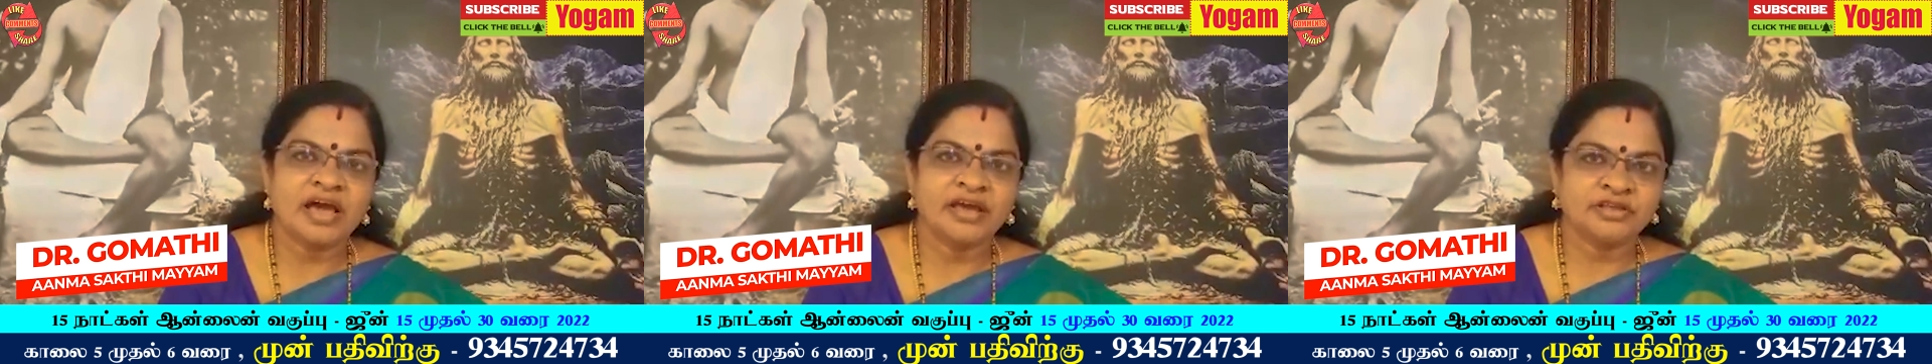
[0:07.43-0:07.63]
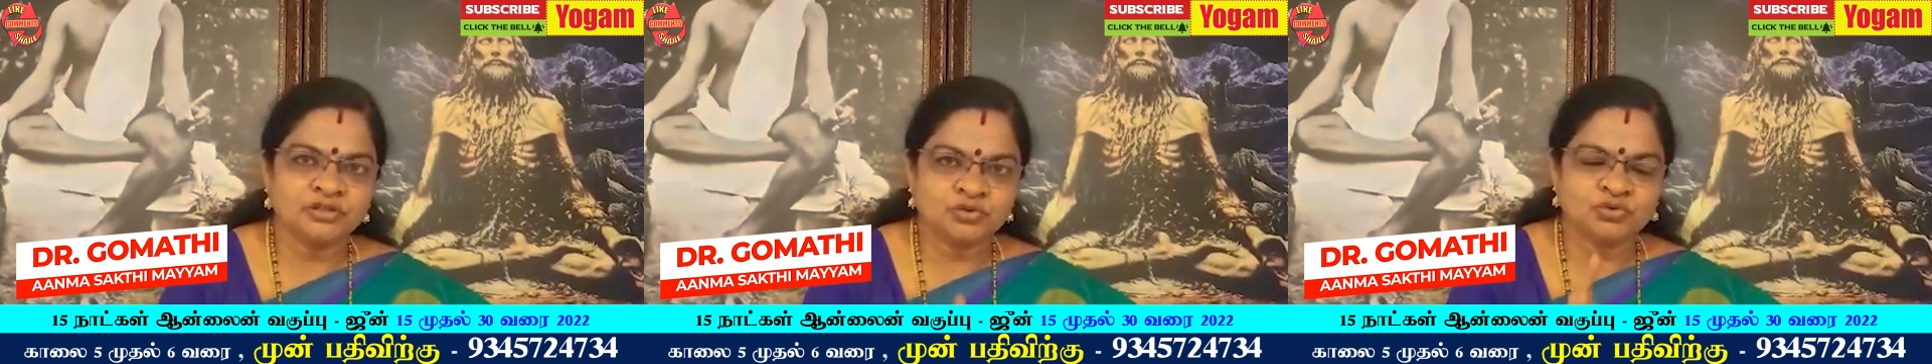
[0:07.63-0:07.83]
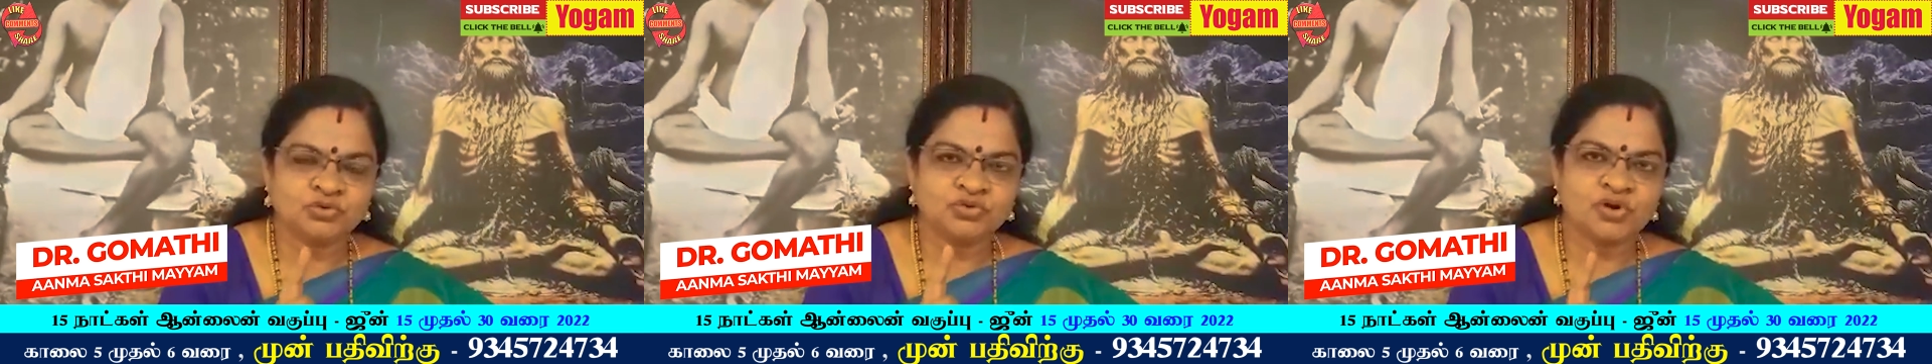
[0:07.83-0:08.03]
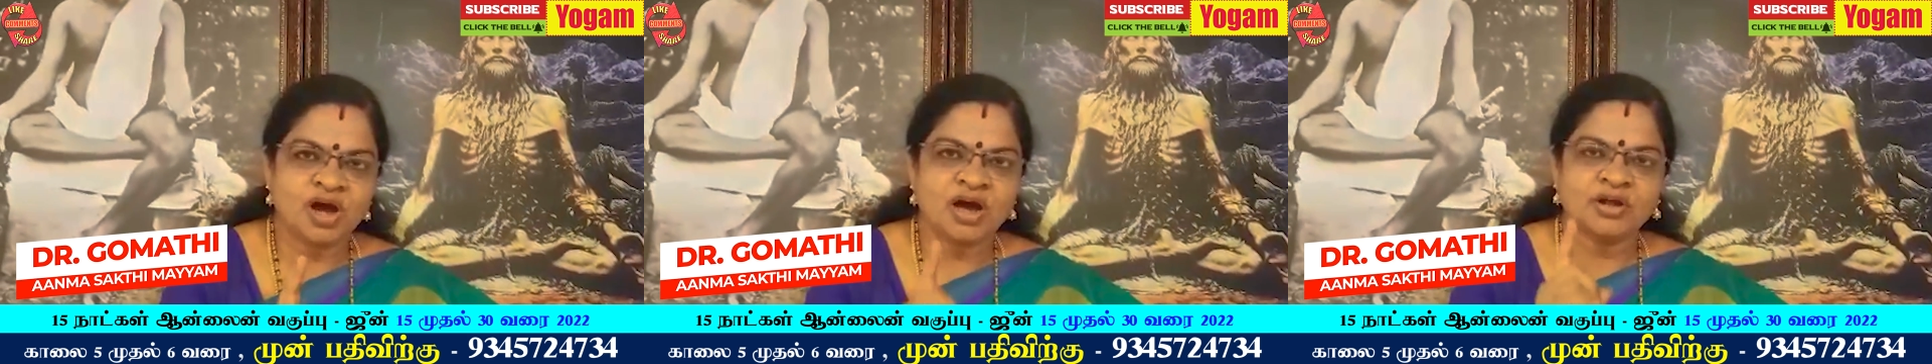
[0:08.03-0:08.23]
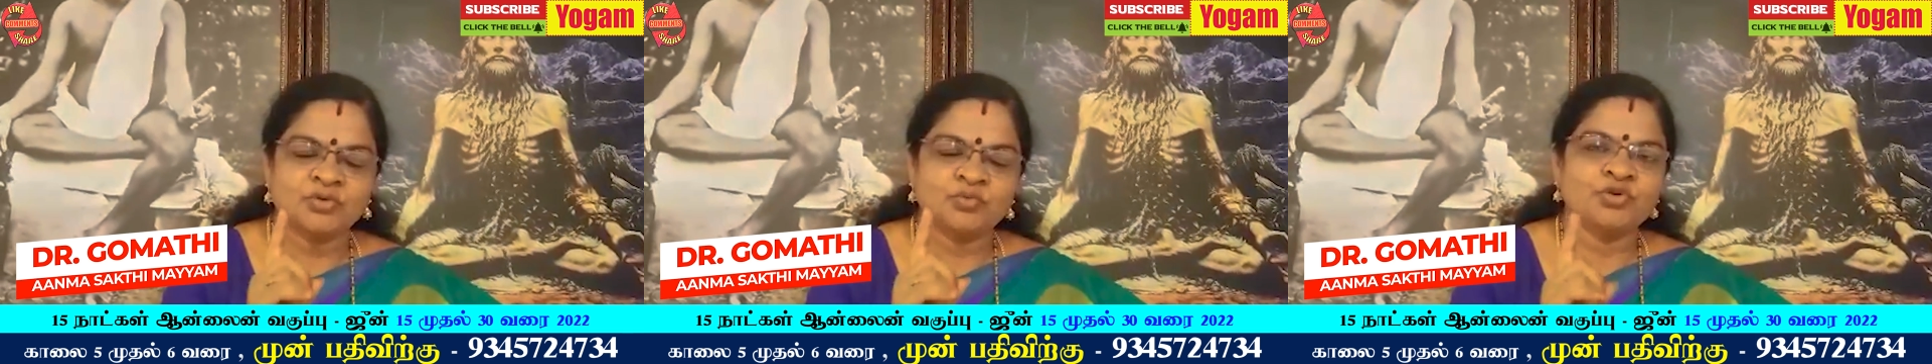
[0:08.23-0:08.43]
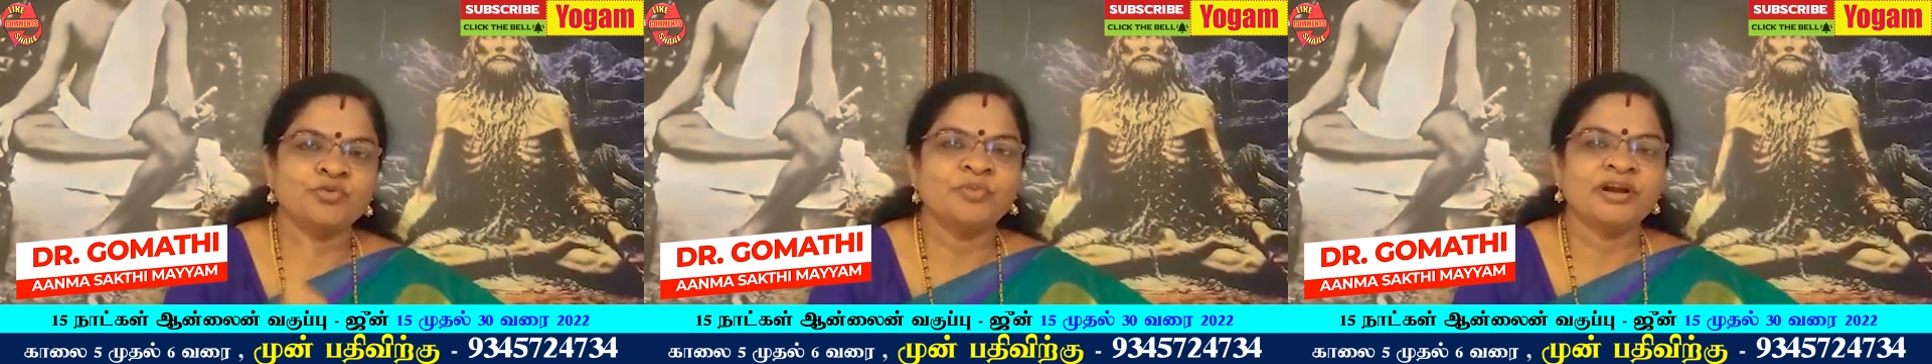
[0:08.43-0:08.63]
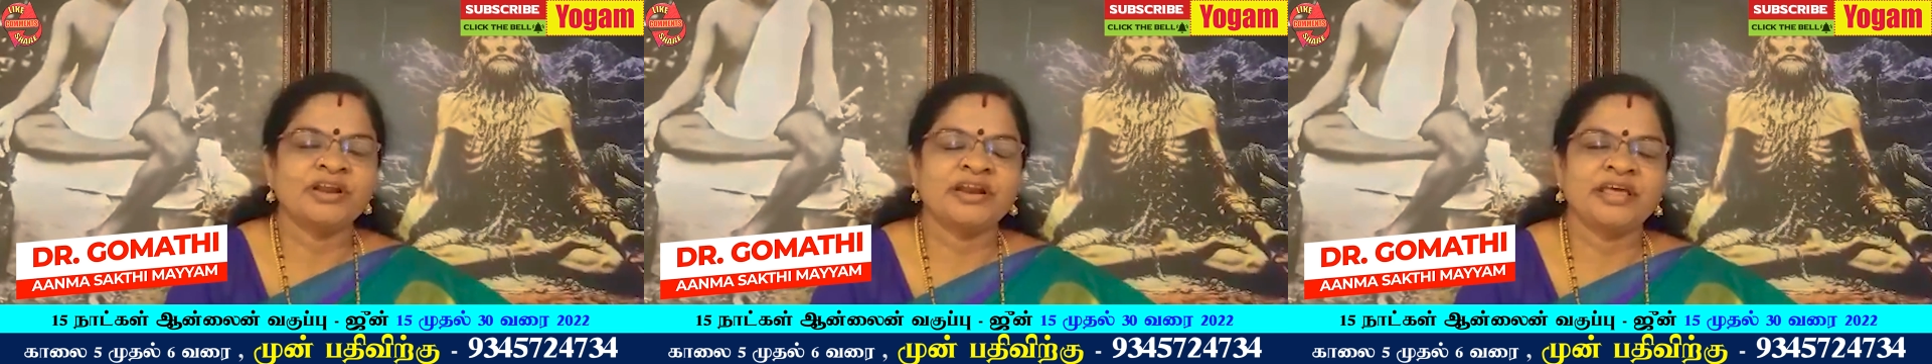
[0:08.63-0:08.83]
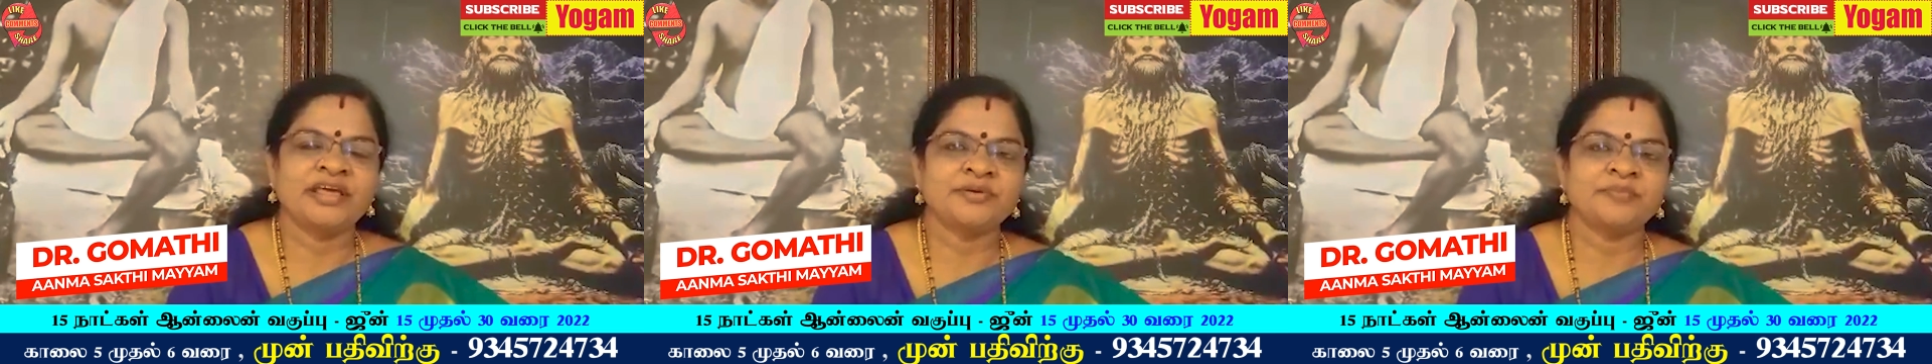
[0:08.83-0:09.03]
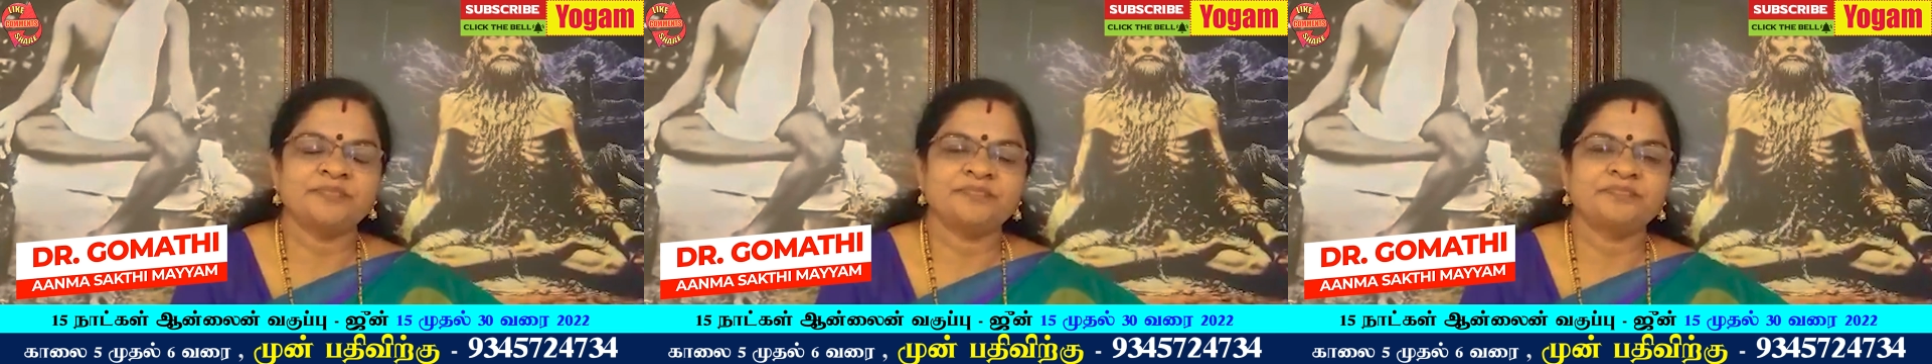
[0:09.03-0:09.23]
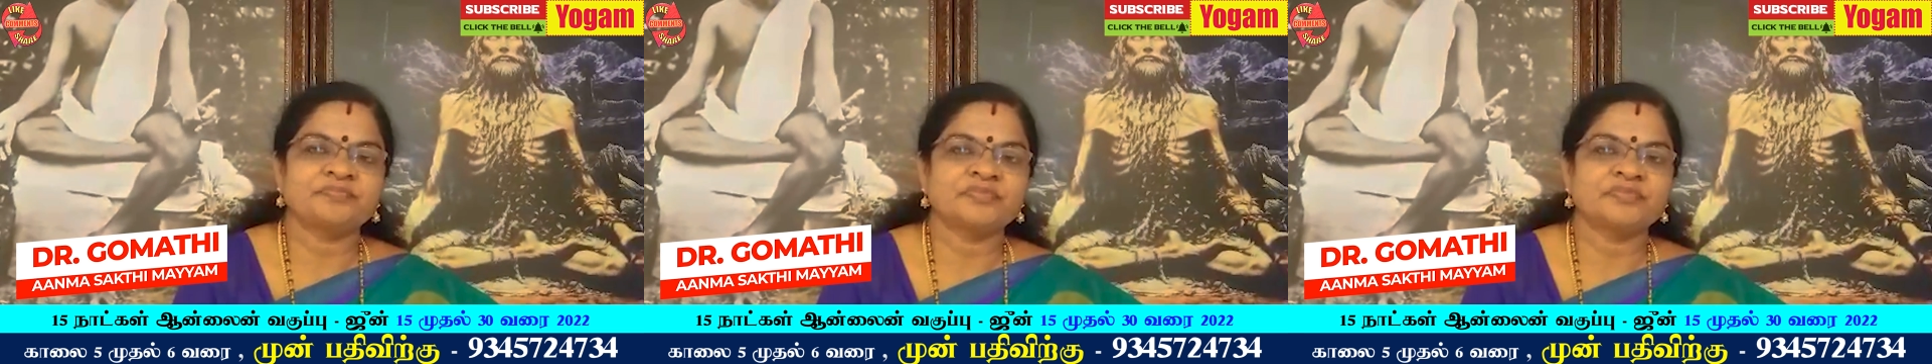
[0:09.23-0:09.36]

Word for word: ஐந்து டு ஆறு ஒரு மணி நேரம்